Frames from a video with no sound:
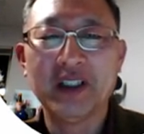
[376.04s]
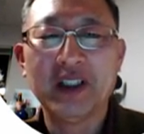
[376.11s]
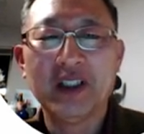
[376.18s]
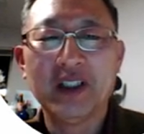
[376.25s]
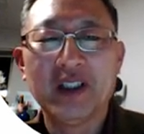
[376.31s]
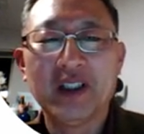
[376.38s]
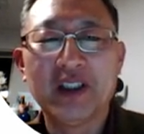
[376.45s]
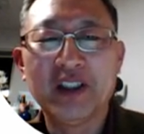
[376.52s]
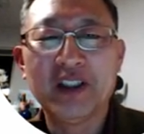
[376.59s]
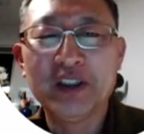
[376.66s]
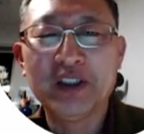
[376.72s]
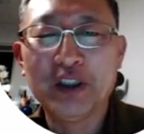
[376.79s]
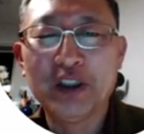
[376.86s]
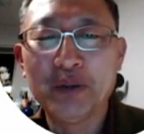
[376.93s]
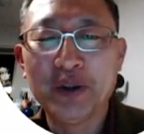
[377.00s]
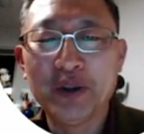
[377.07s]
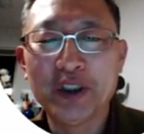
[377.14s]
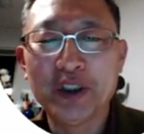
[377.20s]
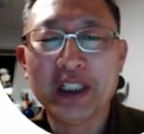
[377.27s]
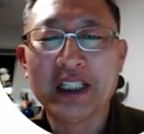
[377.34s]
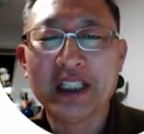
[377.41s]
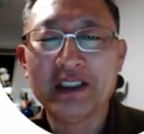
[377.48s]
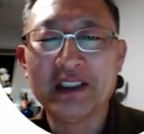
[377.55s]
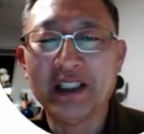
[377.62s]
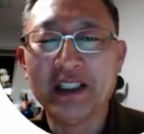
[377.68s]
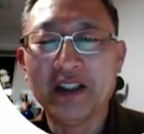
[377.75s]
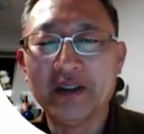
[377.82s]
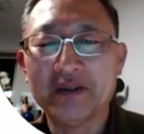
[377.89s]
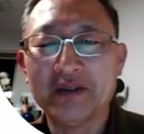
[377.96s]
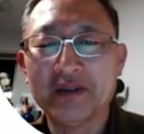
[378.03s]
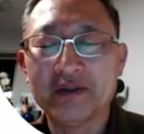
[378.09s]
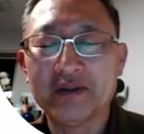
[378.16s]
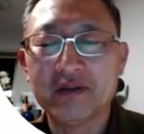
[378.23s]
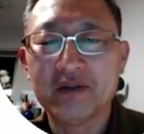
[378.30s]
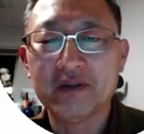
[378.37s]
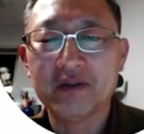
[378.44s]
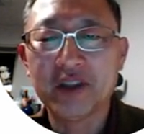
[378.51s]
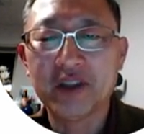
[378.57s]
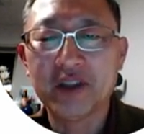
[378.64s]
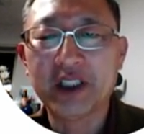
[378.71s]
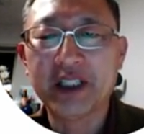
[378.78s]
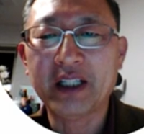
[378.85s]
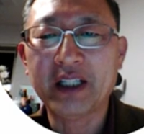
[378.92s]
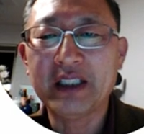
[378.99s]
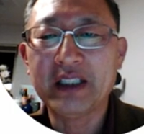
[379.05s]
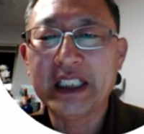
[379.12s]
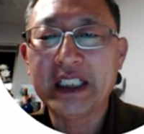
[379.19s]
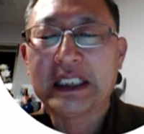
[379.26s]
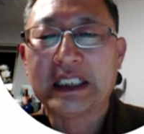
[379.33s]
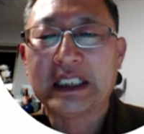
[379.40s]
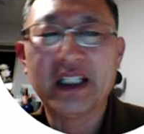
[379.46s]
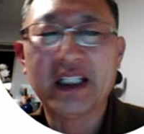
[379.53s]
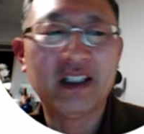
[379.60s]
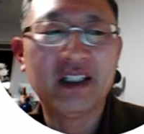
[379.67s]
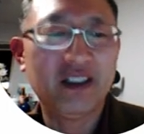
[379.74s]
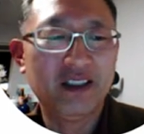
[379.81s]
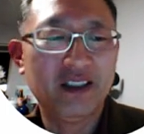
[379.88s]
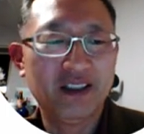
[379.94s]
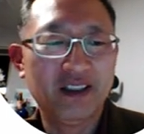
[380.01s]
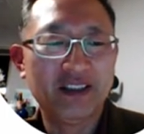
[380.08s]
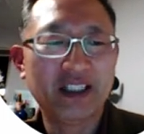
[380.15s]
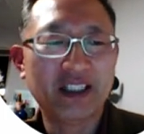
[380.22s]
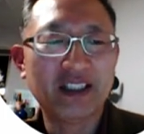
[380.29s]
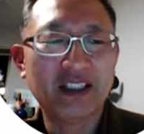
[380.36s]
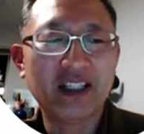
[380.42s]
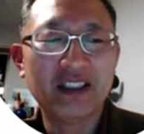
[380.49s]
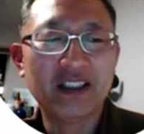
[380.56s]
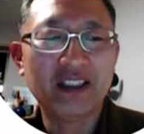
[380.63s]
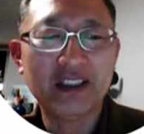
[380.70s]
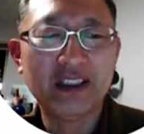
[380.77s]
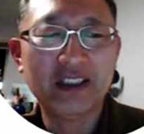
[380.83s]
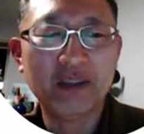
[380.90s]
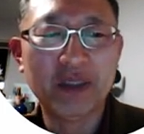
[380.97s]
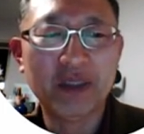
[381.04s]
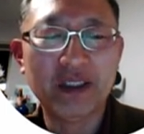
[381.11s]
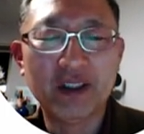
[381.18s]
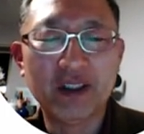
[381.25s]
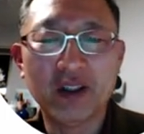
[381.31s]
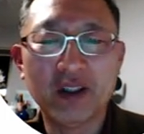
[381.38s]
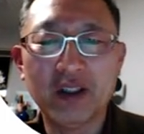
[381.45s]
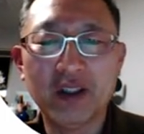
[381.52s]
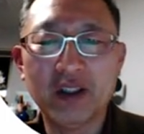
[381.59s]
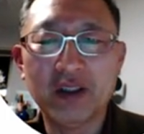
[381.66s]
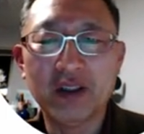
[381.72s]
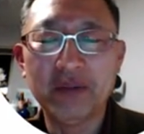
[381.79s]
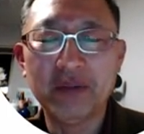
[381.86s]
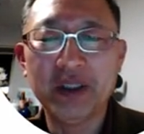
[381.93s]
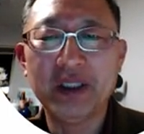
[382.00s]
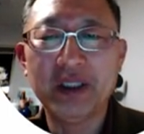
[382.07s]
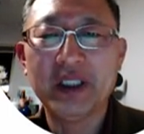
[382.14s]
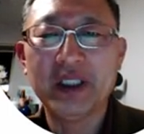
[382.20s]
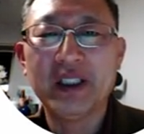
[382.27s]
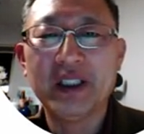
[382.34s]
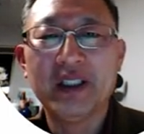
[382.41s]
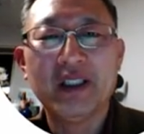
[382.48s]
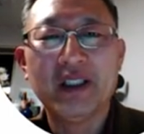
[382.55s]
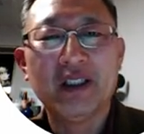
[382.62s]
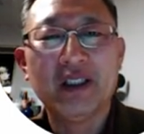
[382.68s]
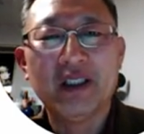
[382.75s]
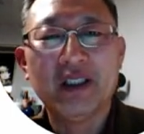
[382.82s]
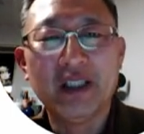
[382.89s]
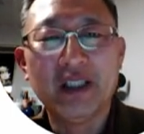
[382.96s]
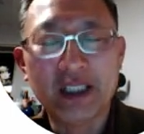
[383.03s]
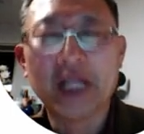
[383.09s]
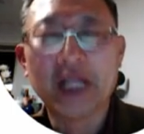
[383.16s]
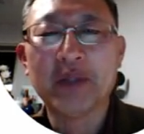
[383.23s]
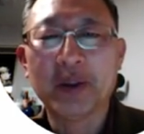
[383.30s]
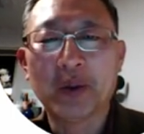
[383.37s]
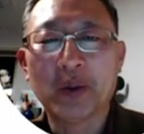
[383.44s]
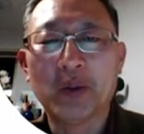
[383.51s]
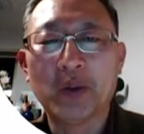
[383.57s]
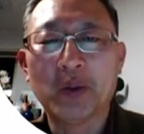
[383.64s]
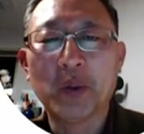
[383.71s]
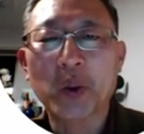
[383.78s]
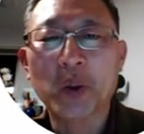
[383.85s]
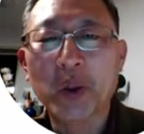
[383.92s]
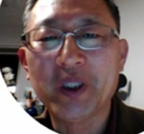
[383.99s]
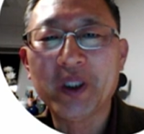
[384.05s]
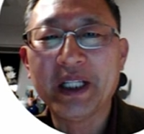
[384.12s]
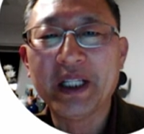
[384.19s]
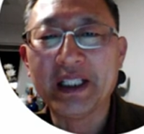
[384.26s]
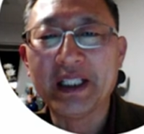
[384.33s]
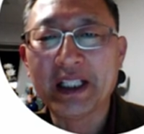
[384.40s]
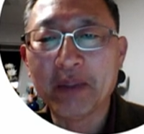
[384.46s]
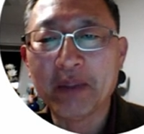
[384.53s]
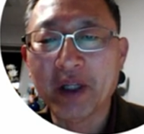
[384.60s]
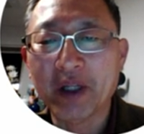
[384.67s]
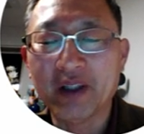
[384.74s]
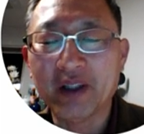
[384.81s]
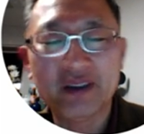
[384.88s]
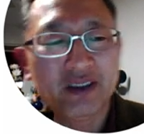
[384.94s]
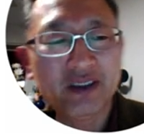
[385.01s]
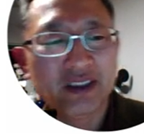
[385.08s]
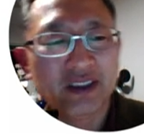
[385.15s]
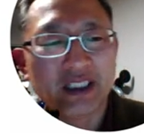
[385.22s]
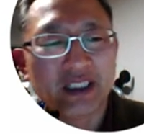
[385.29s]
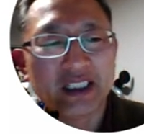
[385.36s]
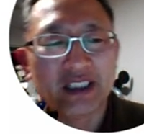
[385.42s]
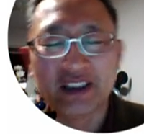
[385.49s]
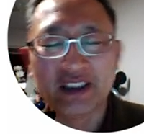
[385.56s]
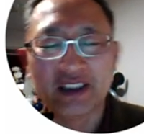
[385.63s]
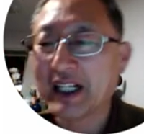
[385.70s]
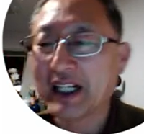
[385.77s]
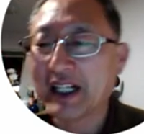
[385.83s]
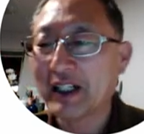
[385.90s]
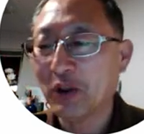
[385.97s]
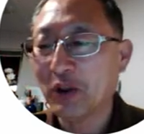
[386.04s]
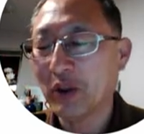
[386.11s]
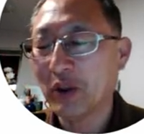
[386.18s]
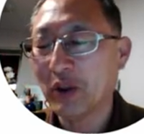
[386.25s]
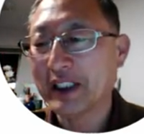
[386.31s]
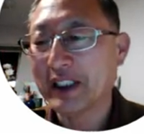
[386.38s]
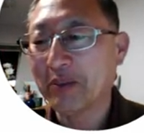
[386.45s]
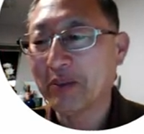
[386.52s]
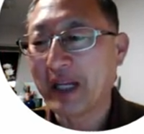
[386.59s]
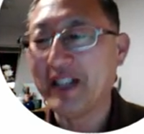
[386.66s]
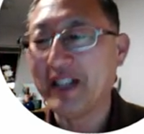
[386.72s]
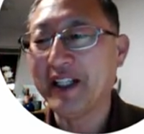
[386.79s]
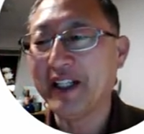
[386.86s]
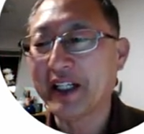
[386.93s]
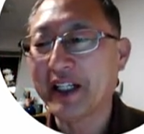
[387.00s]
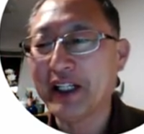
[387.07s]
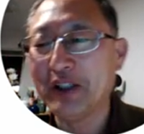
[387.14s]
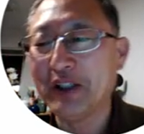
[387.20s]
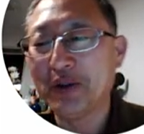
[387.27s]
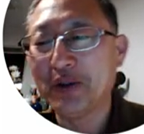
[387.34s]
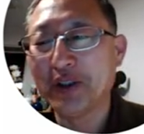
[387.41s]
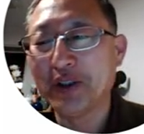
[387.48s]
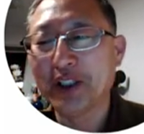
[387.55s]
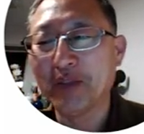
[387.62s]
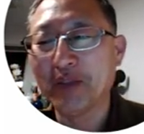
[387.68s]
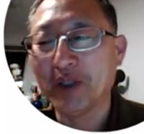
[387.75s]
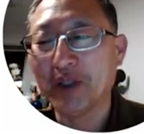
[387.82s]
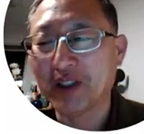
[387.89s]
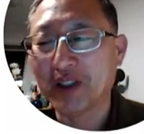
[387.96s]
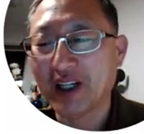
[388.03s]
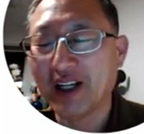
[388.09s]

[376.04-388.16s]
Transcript: 이런 질문들을 하는데요. 우리가 책을 읽거나 생각을 할 때 빈틈이 있다면 또는 모르는 게 있다면 가장 정확하고 가장 빨리 해결할 수 있는 게 뭘까?